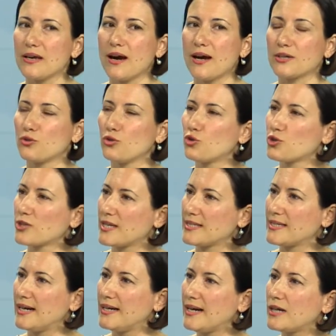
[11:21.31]
arkeolojik
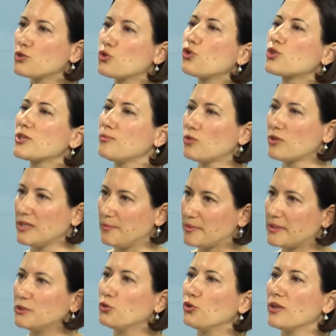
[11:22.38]
eserler çok çabuk
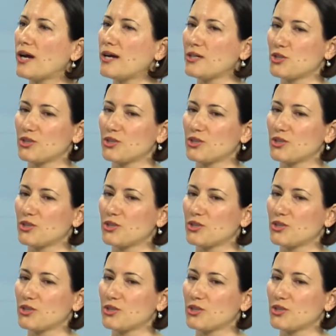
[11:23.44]
yıpranıyorlar